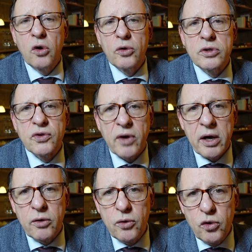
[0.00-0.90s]
und
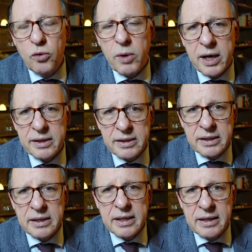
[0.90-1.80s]
zwar über die